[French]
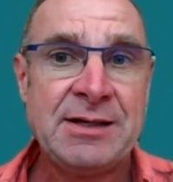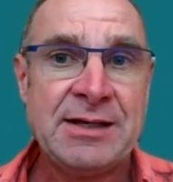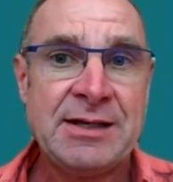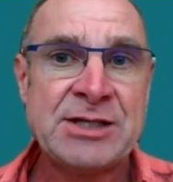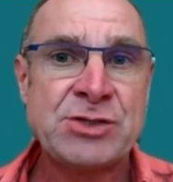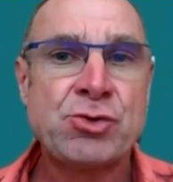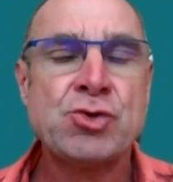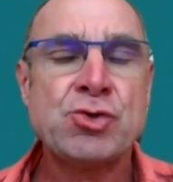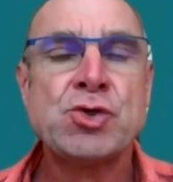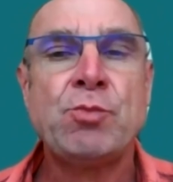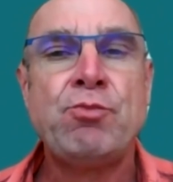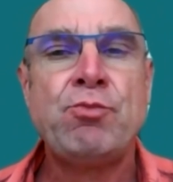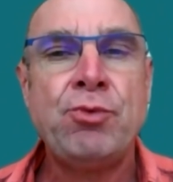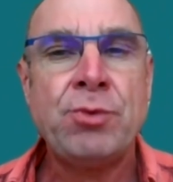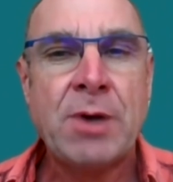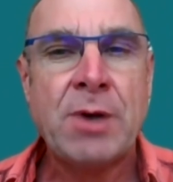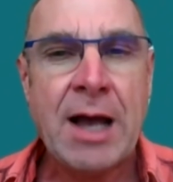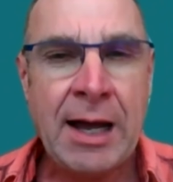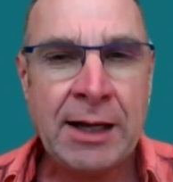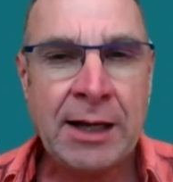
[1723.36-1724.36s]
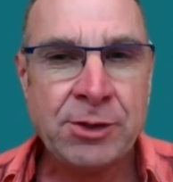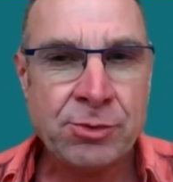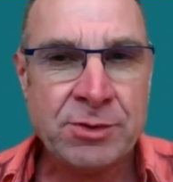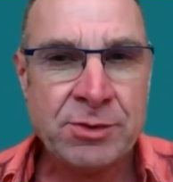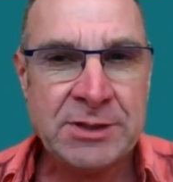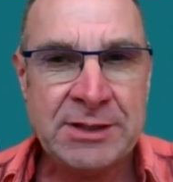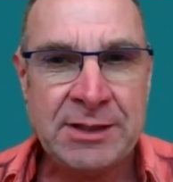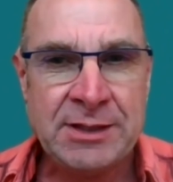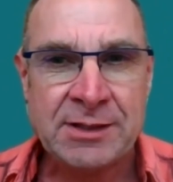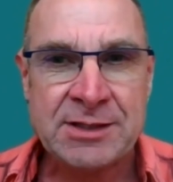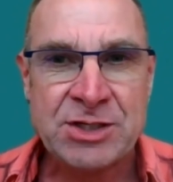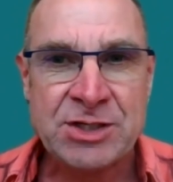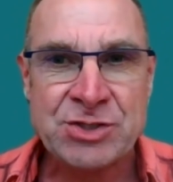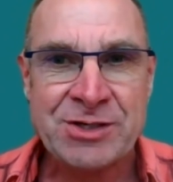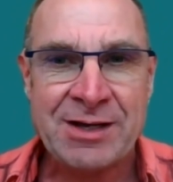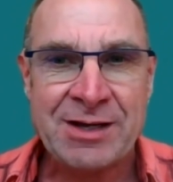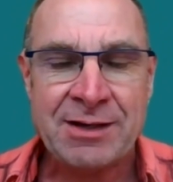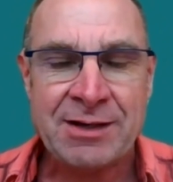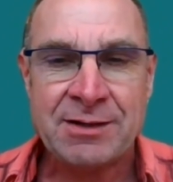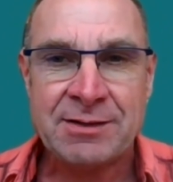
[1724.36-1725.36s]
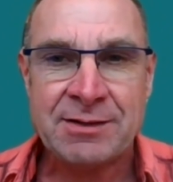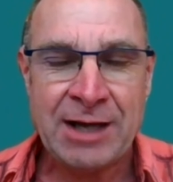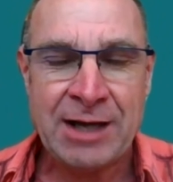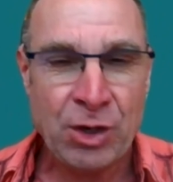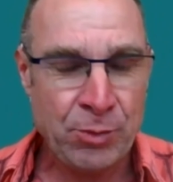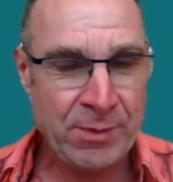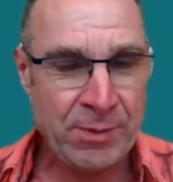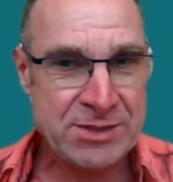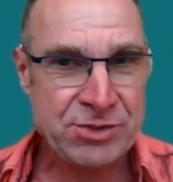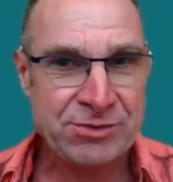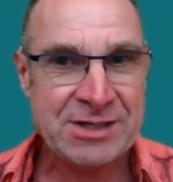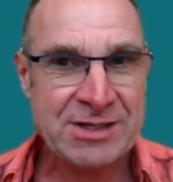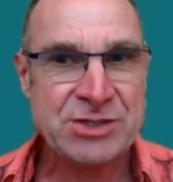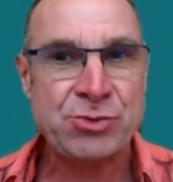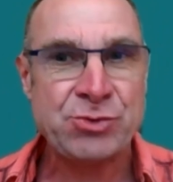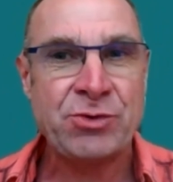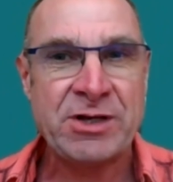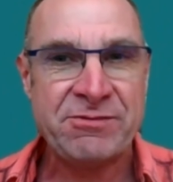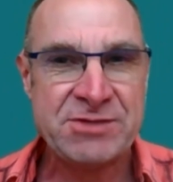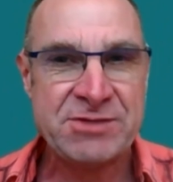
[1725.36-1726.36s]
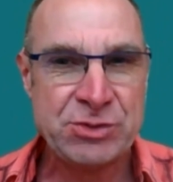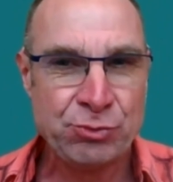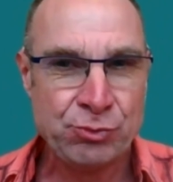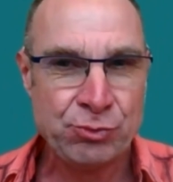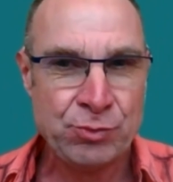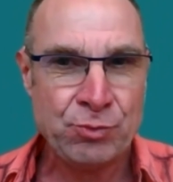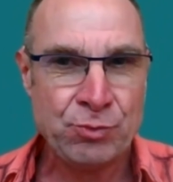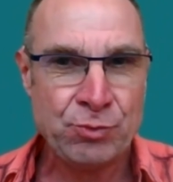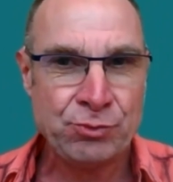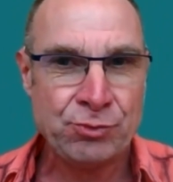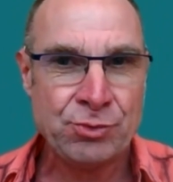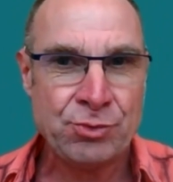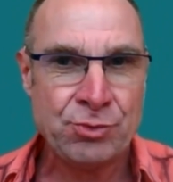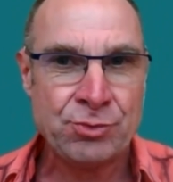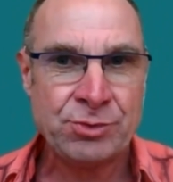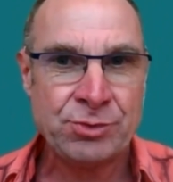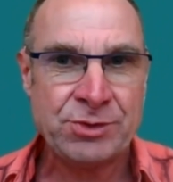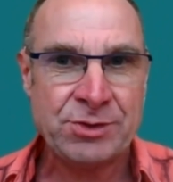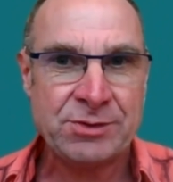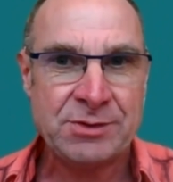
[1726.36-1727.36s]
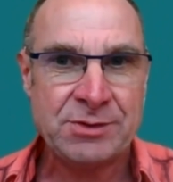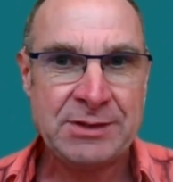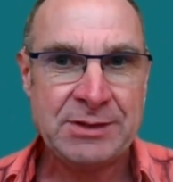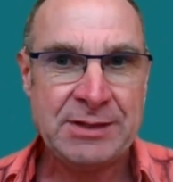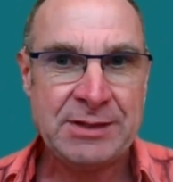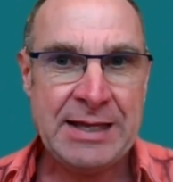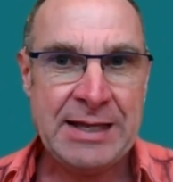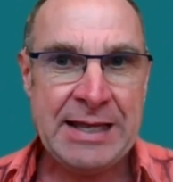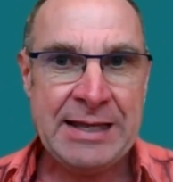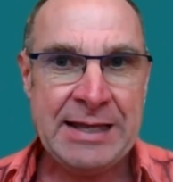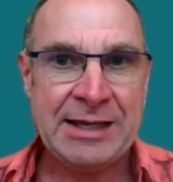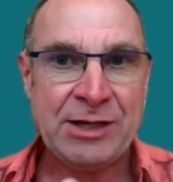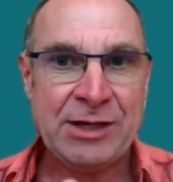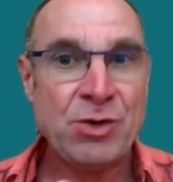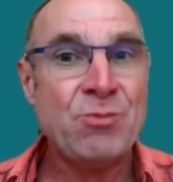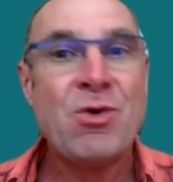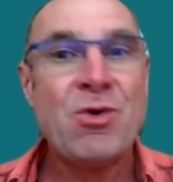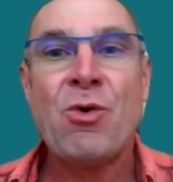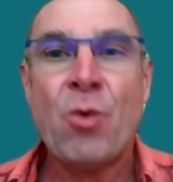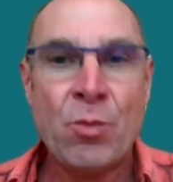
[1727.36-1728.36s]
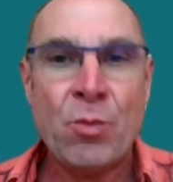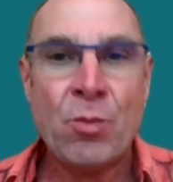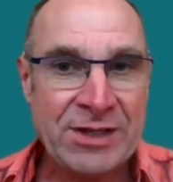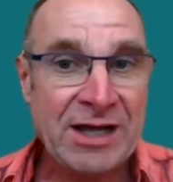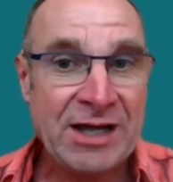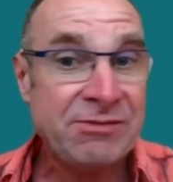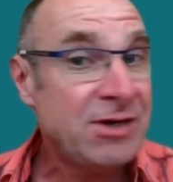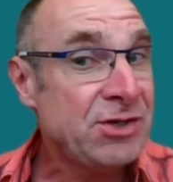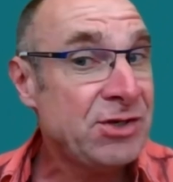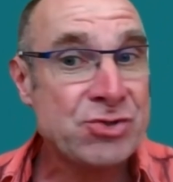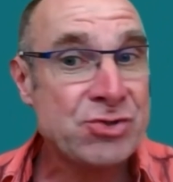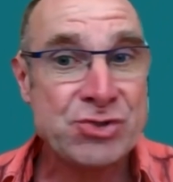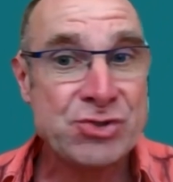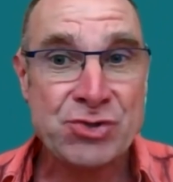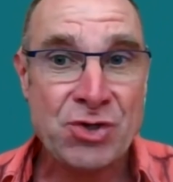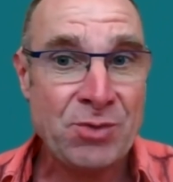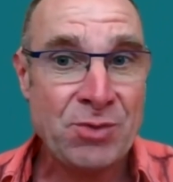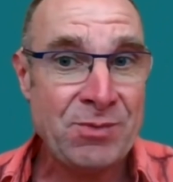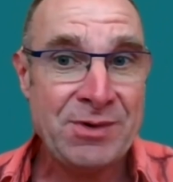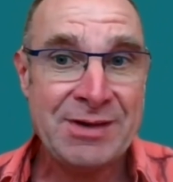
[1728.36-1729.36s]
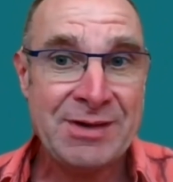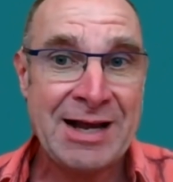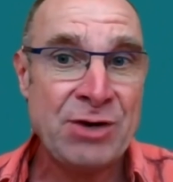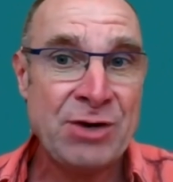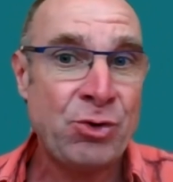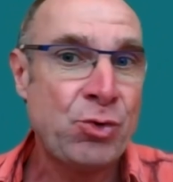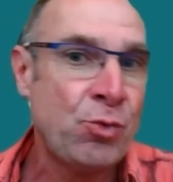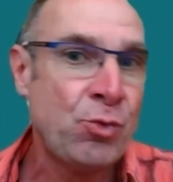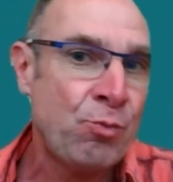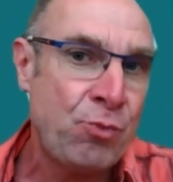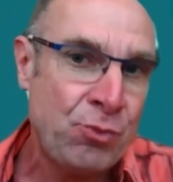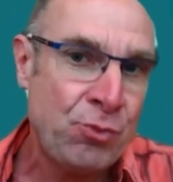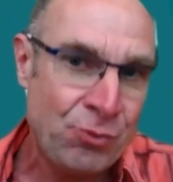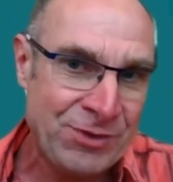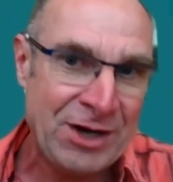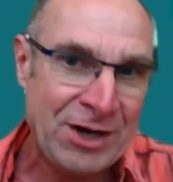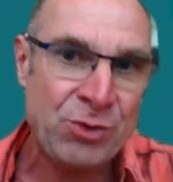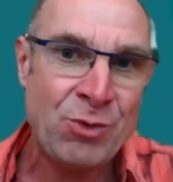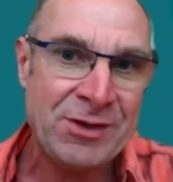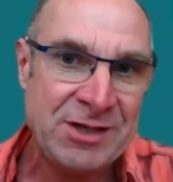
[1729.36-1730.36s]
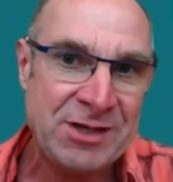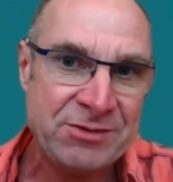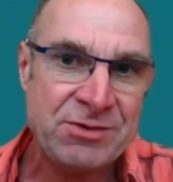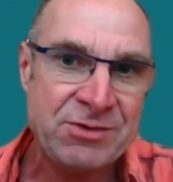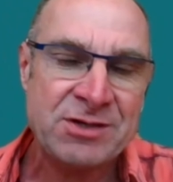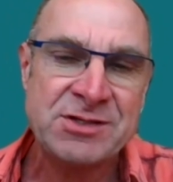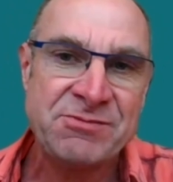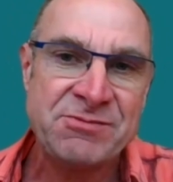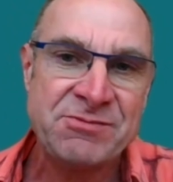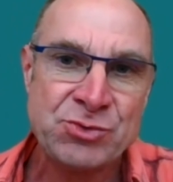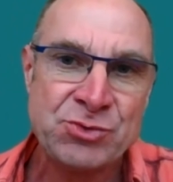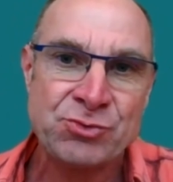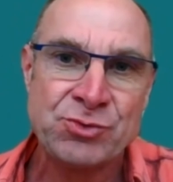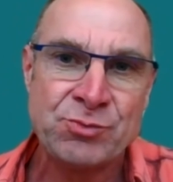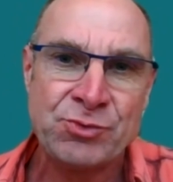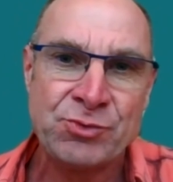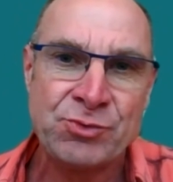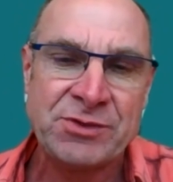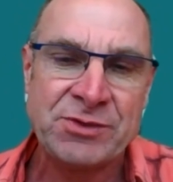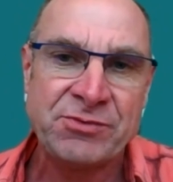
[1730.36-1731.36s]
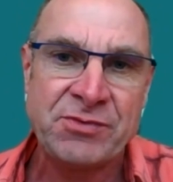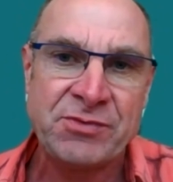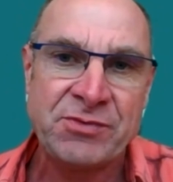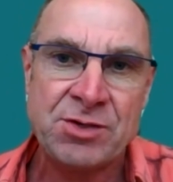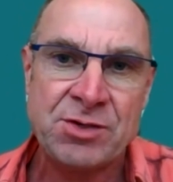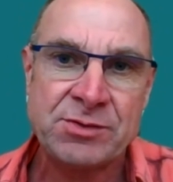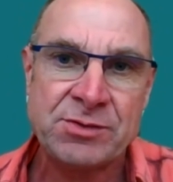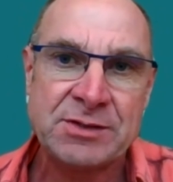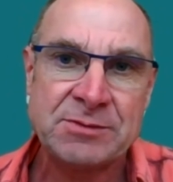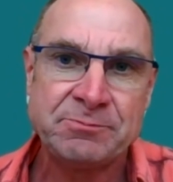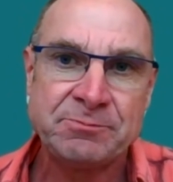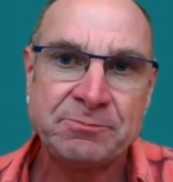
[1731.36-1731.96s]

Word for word: est-ce que je peux accueillir déjà la représentation, la vision du monde de l'autre comment on peut travailler ensemble alors qu'on a le droit d'avoir des visions du monde différentes.